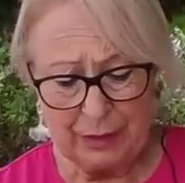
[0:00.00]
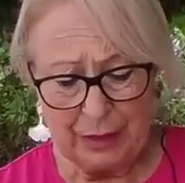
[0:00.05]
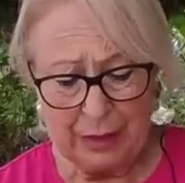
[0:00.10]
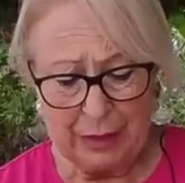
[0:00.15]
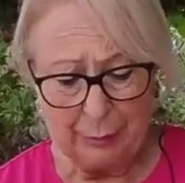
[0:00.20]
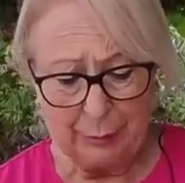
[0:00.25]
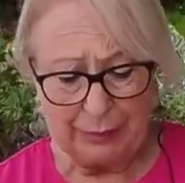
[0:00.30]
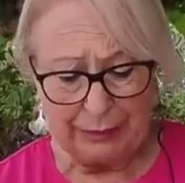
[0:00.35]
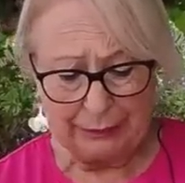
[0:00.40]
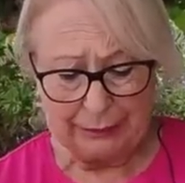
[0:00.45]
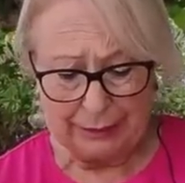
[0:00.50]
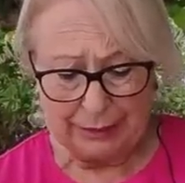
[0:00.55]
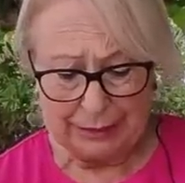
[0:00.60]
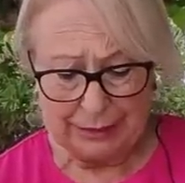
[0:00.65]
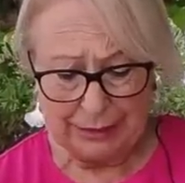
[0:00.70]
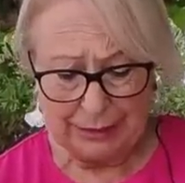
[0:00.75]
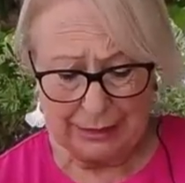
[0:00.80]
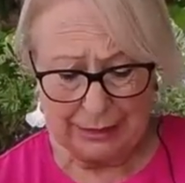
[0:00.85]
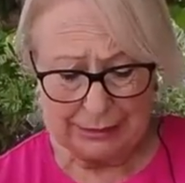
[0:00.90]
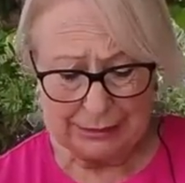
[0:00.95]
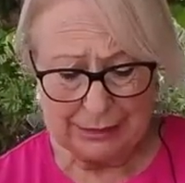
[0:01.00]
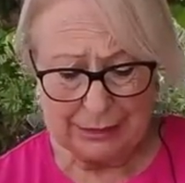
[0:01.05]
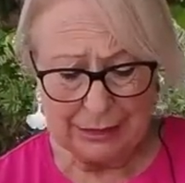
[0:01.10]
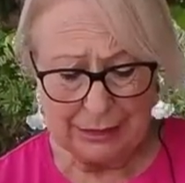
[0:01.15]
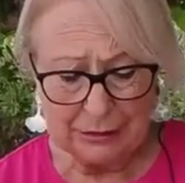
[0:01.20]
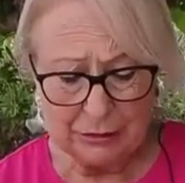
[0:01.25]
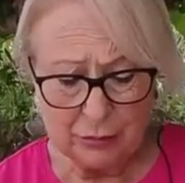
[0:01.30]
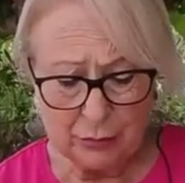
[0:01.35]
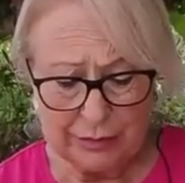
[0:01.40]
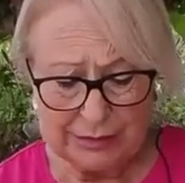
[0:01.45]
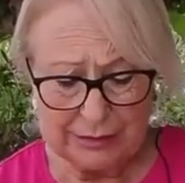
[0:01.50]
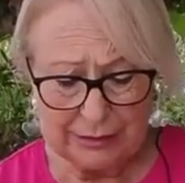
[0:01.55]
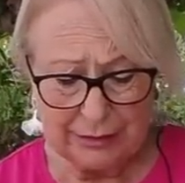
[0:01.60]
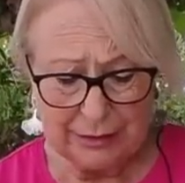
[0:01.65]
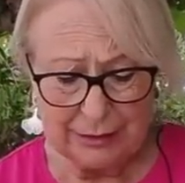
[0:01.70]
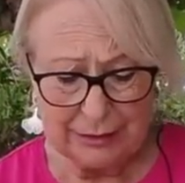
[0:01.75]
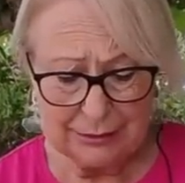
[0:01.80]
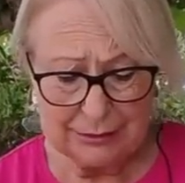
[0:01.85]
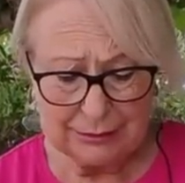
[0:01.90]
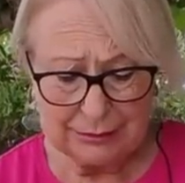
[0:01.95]
apartaditas de las
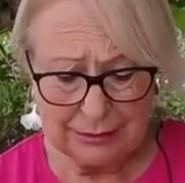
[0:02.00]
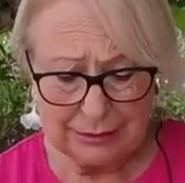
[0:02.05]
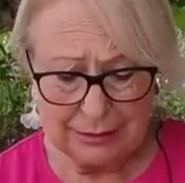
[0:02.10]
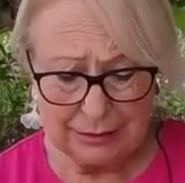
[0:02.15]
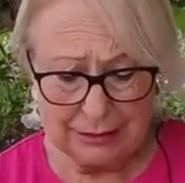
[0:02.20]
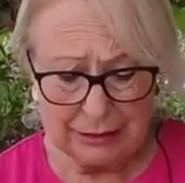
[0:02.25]
nuestras